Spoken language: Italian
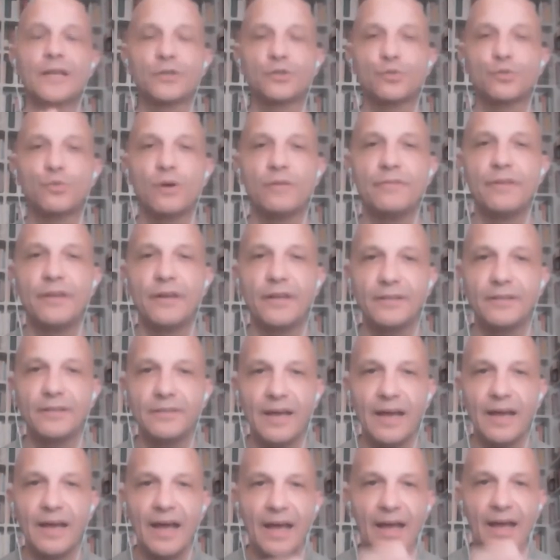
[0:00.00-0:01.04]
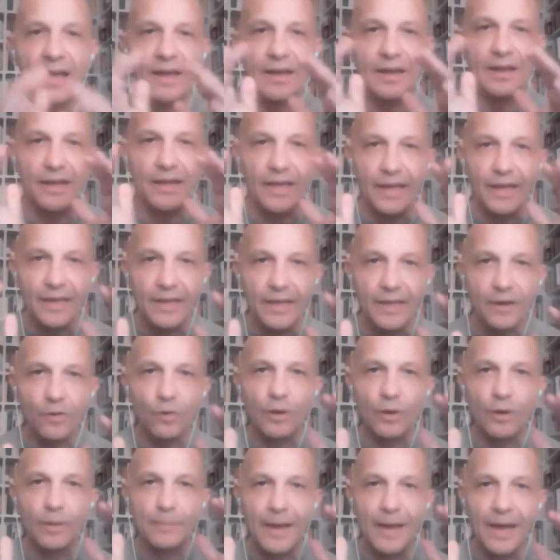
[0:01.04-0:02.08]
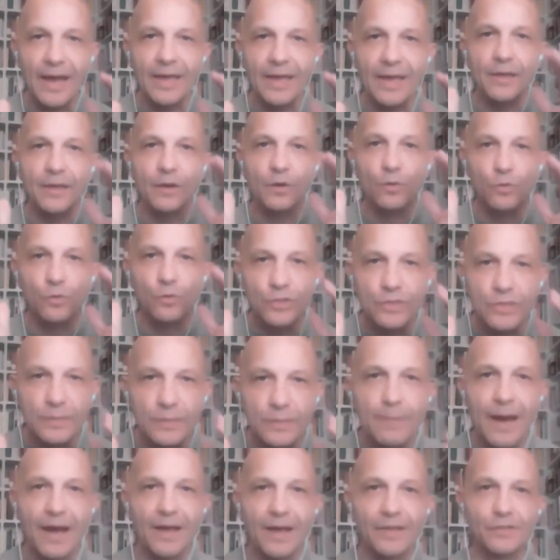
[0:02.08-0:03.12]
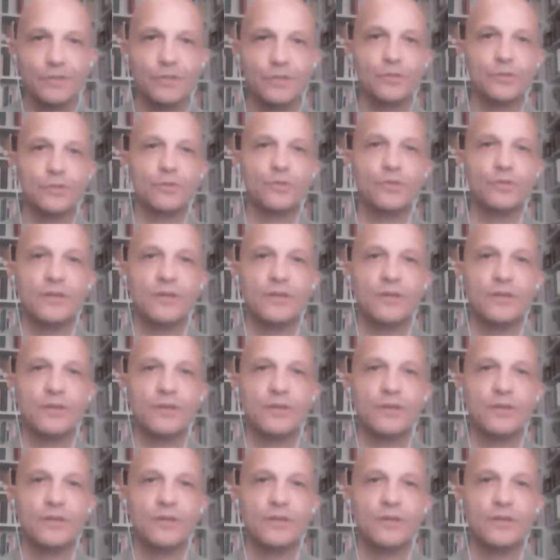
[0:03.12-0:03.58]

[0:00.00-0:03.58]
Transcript: della sua verità è oramai così basso,